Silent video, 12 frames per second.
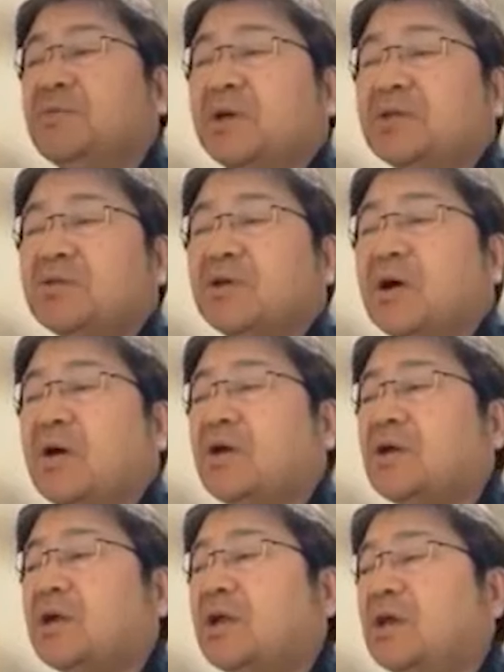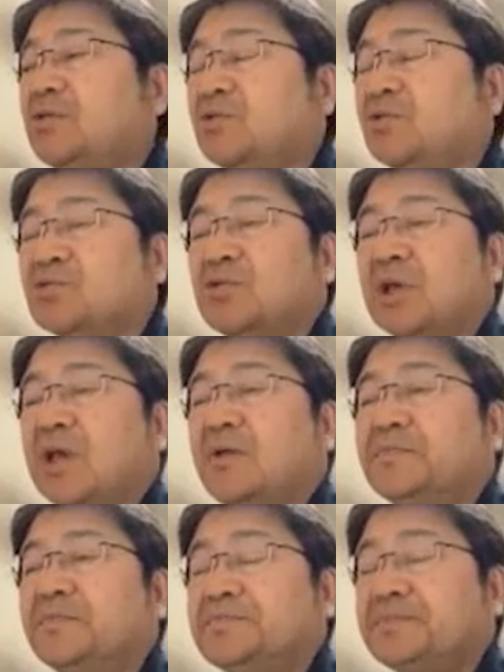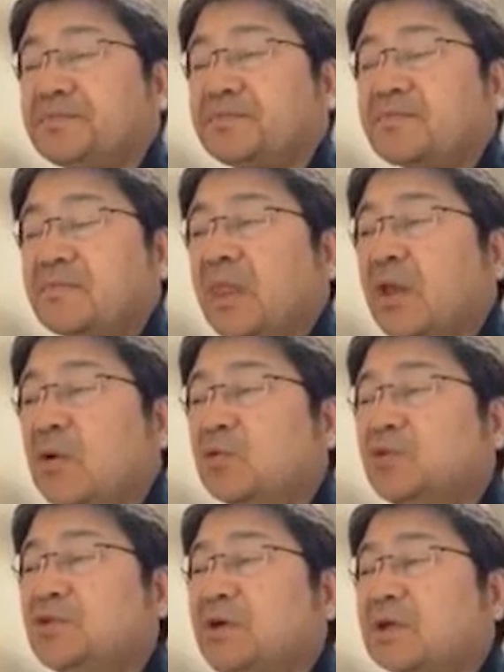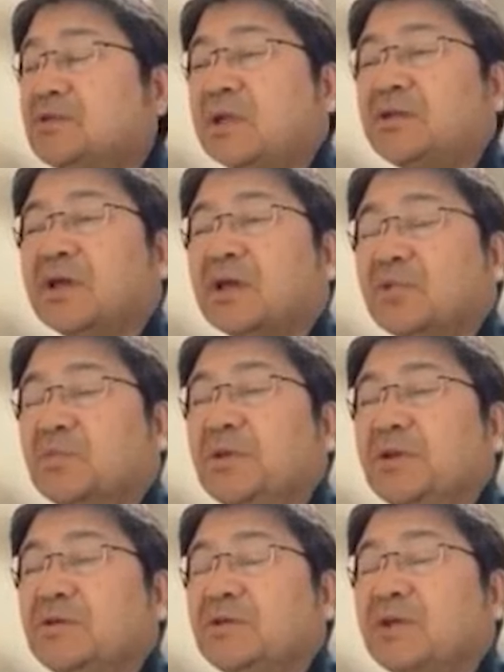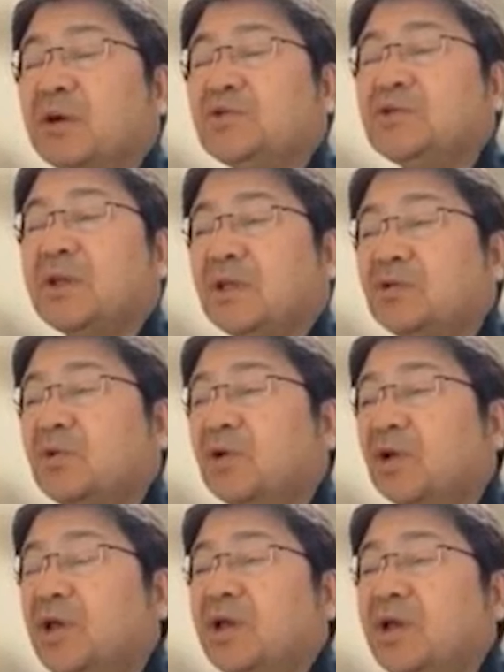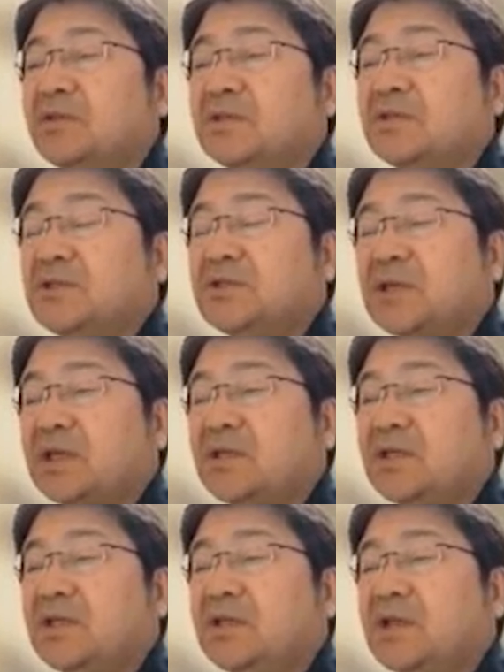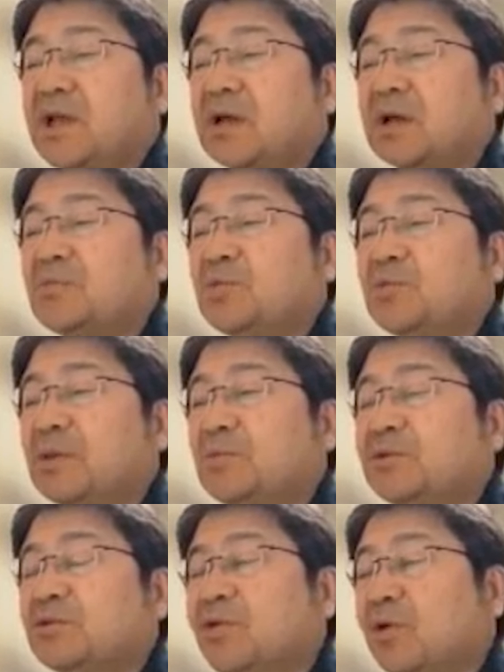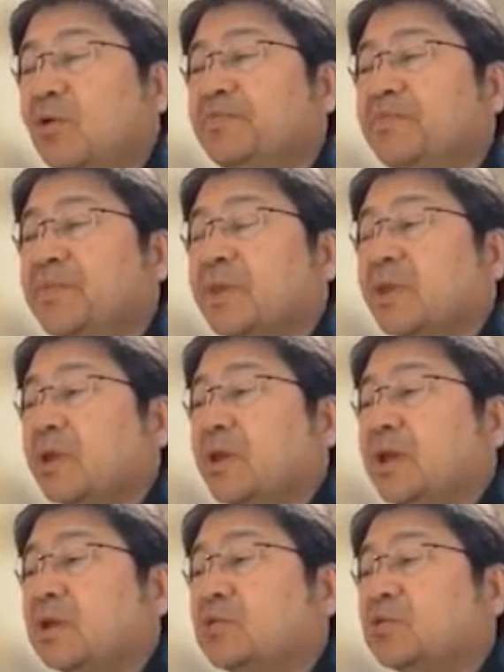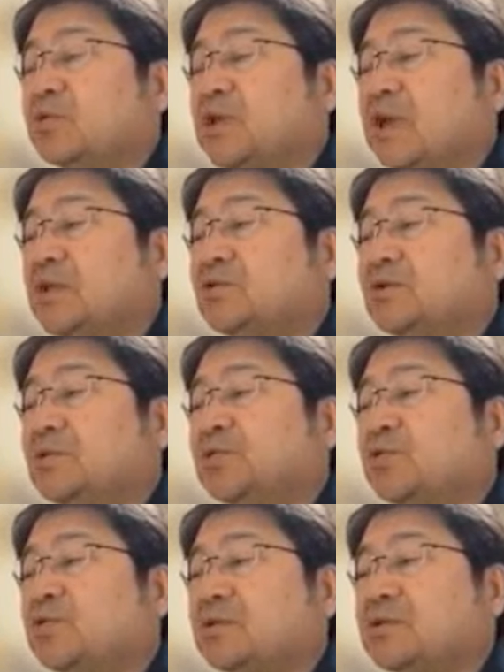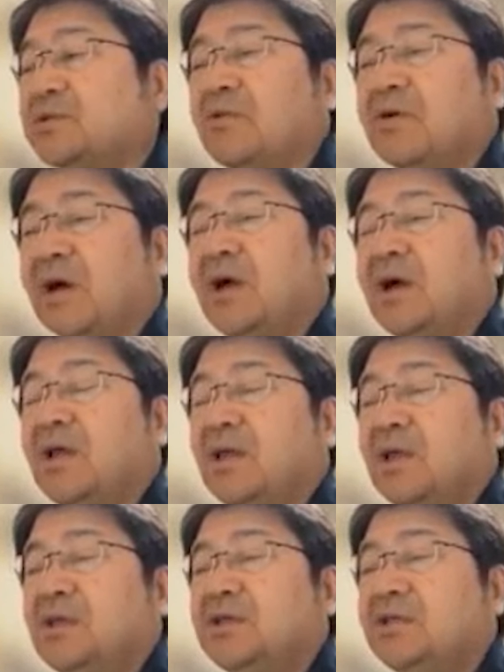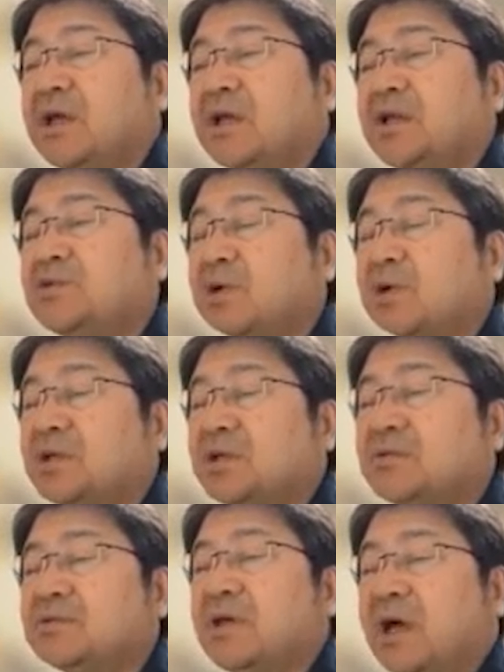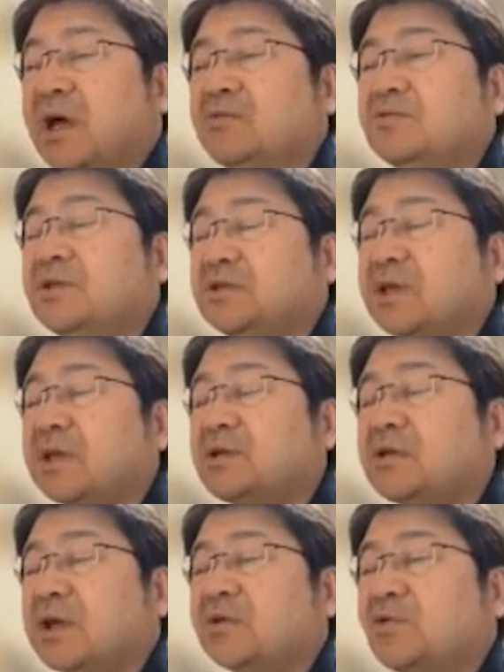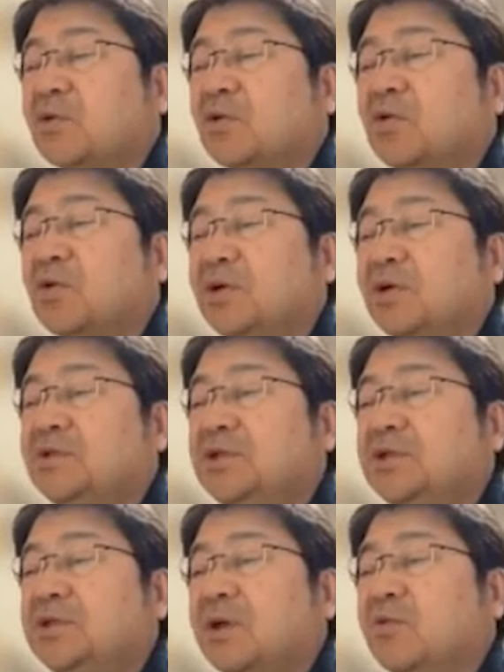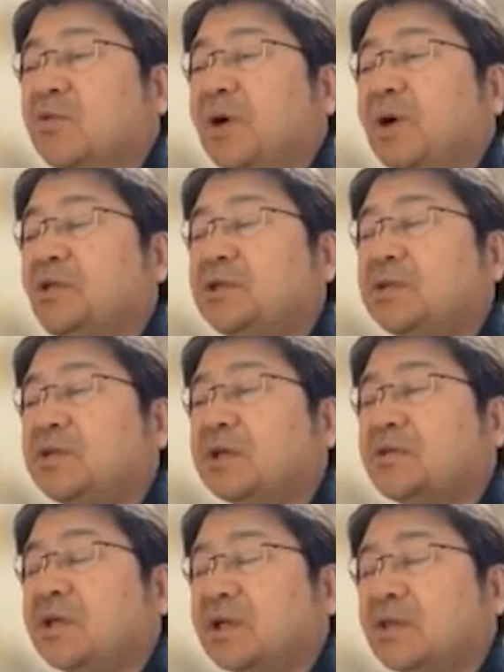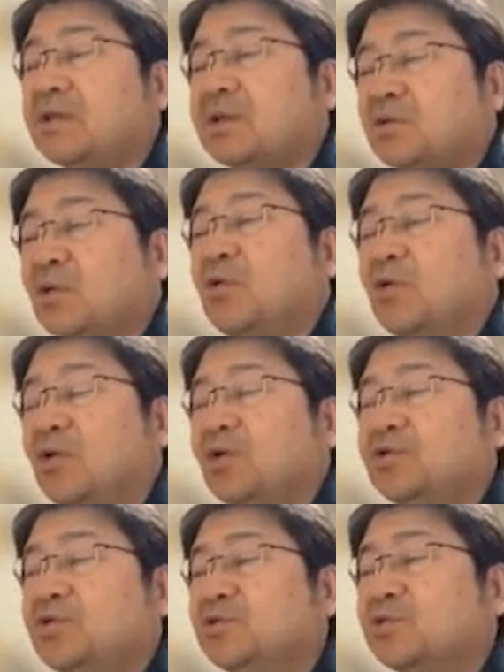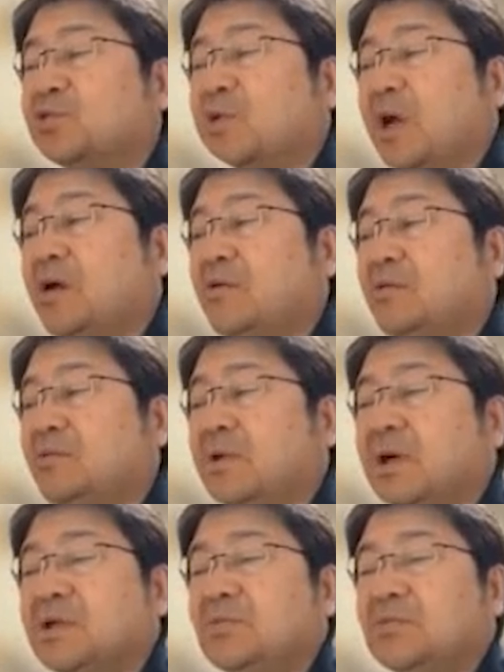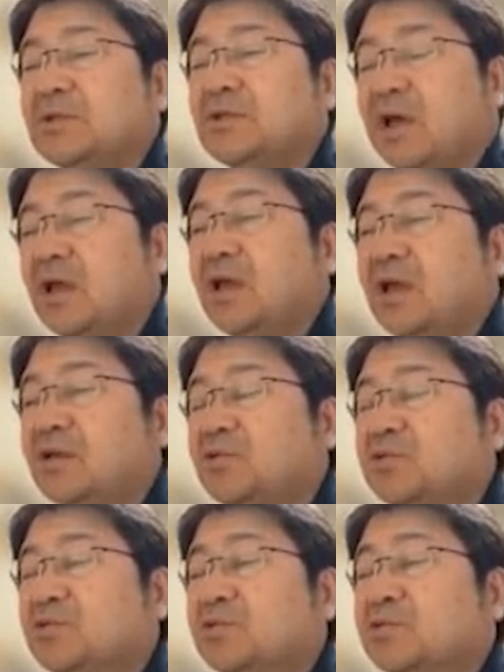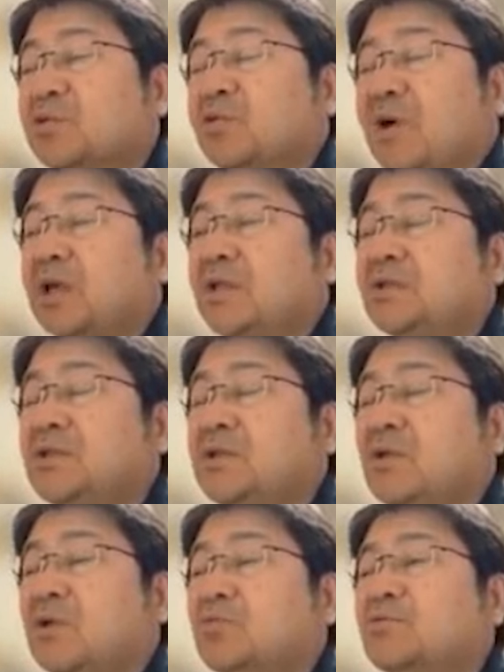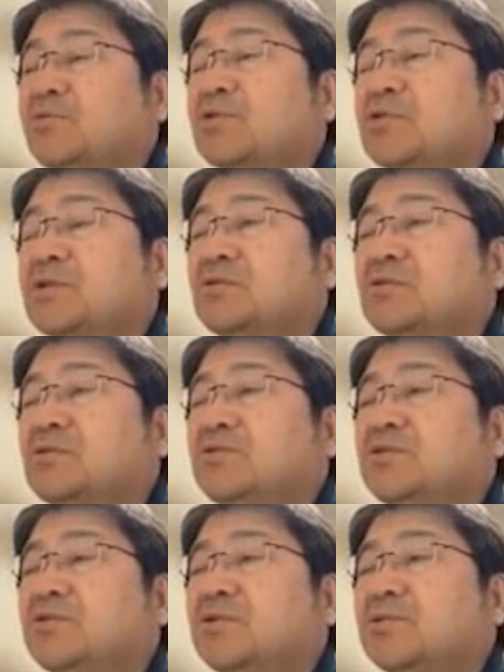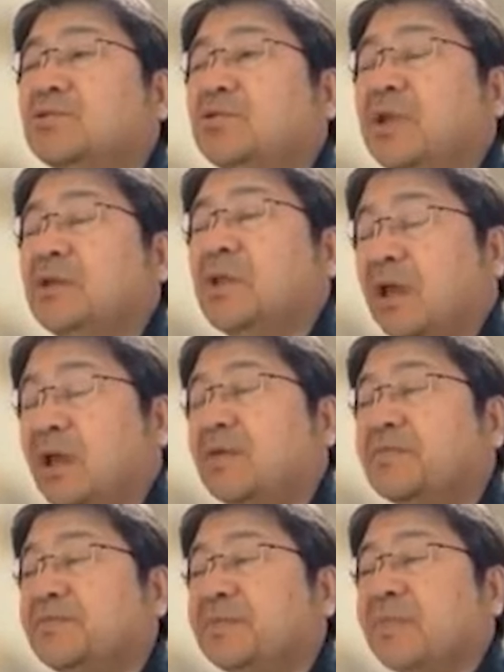は 2% で変わらないということで、落ちるはずなんだけど、ピーク比が落ちてないと。で、実際に中身を見てみると、32プロセスでは、イタレーション回数がウィークスケールなんだけど、2.5 倍に設定されていたということが分かりました。ということは、2.5 分の1すると16秒なんで、